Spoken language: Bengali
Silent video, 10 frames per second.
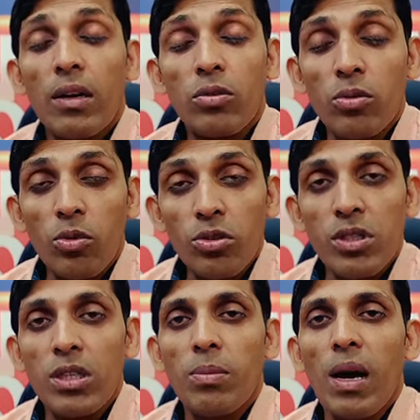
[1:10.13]
কোনো
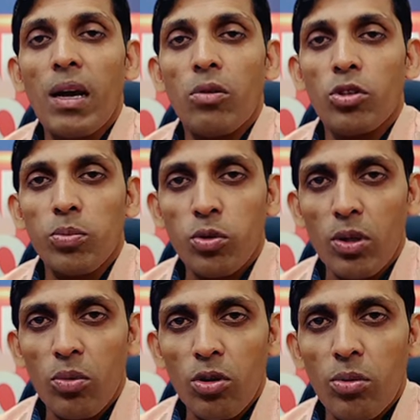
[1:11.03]
মন্ত্রী বা
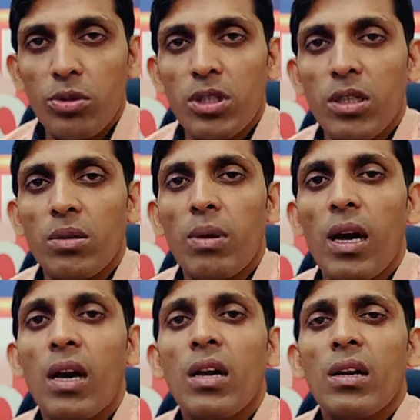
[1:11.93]
দপ্তরের মুখ্যমন্ত্রী বা
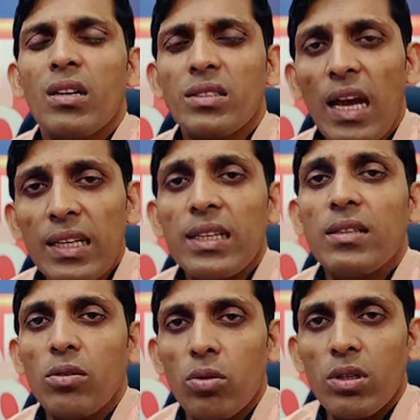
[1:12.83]
যাকেই
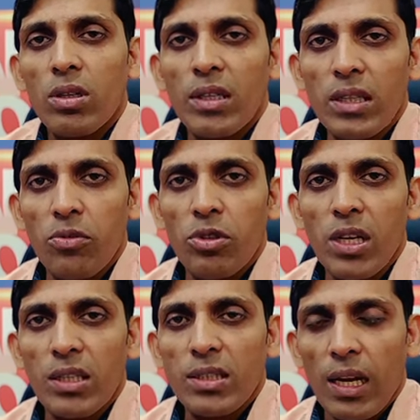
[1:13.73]
হোক ইন্টারভিউ নিয়ে
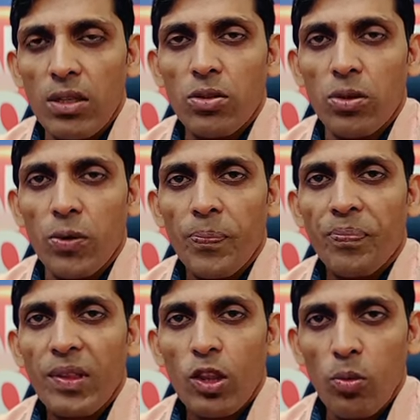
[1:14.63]
এটা জানার জন্য
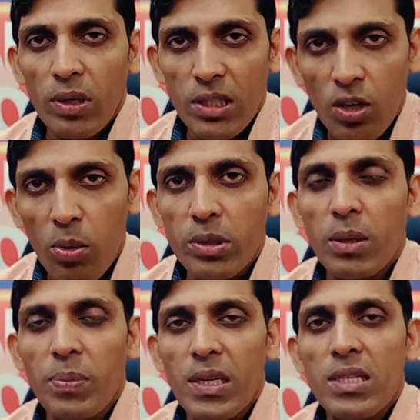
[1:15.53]
তবে যে খবরটা
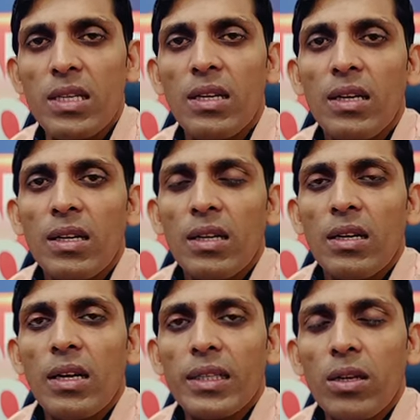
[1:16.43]
পেয়েছি
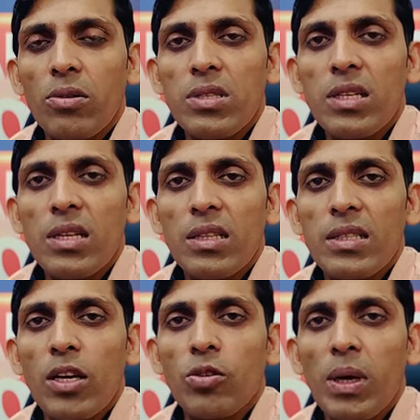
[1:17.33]
এটা হচ্ছে যে
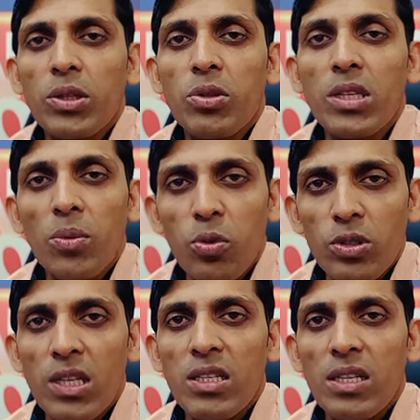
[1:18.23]
এখন মাত্র গিয়ে
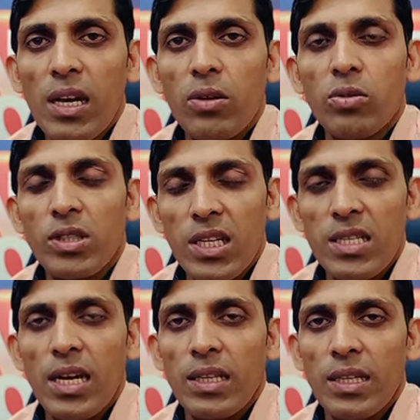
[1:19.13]
পৌঁছেছে এখনও সেই
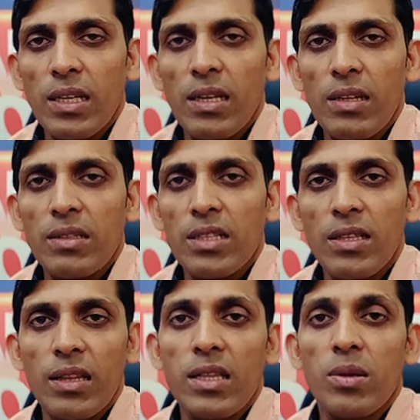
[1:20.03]
জায়গাতে
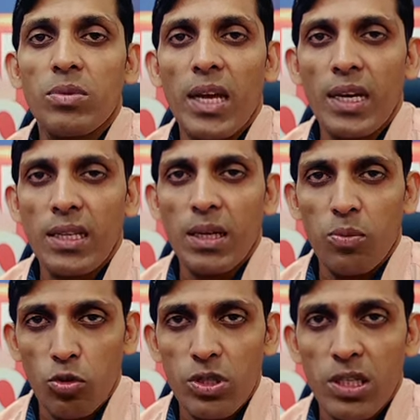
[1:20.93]
সিদ্ধান্তের জায়গাতে গিয়ে
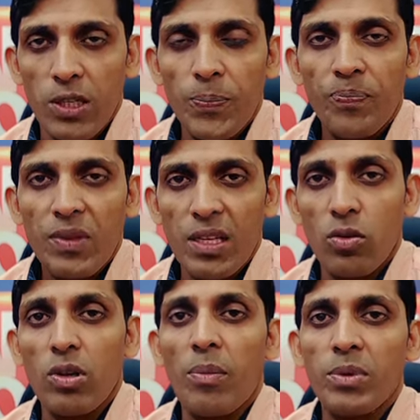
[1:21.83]
পৌঁছেনি যে
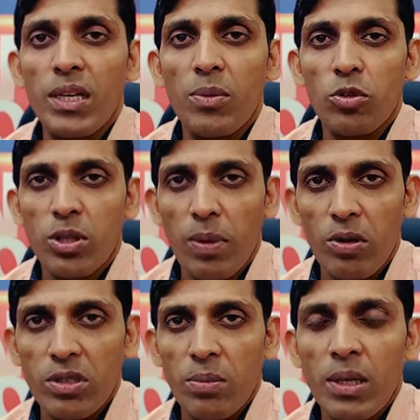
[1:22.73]
কোনো আপডেট এই মুহূর্তে পাওয়া
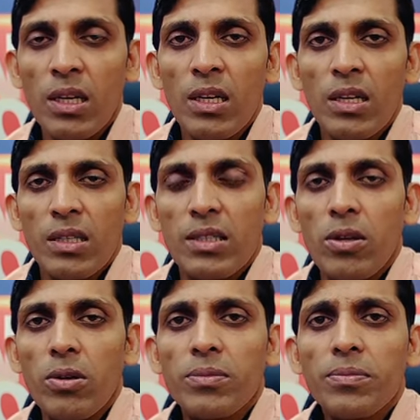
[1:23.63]
যাবে যাই হোক